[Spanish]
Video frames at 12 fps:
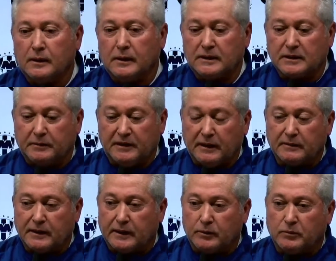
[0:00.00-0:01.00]
es
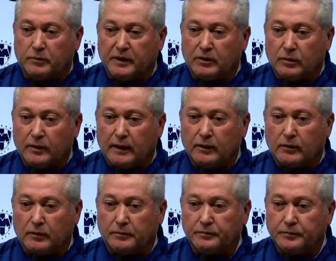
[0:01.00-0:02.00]
evidente que en un momento
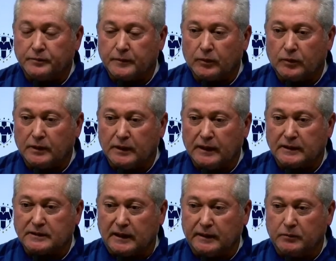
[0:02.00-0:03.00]
dado, hoy día
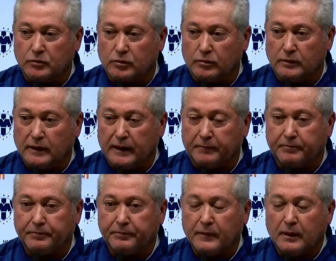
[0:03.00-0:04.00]
salimos con una
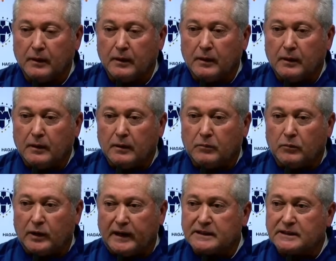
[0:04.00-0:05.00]

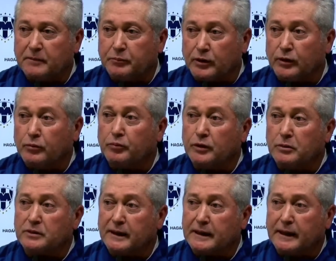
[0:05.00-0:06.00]
molestia porque no
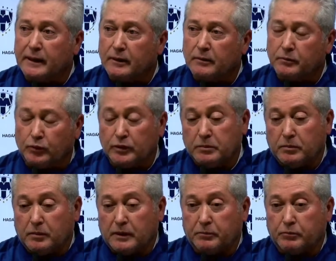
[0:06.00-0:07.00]
pudimos haber ganado,
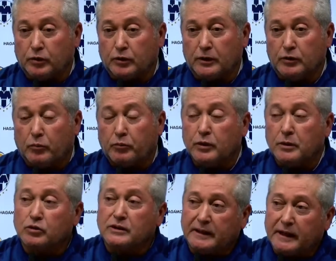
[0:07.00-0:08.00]
eh, porque no
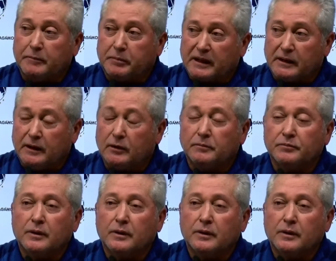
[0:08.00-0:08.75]
pudimos ganar el partido.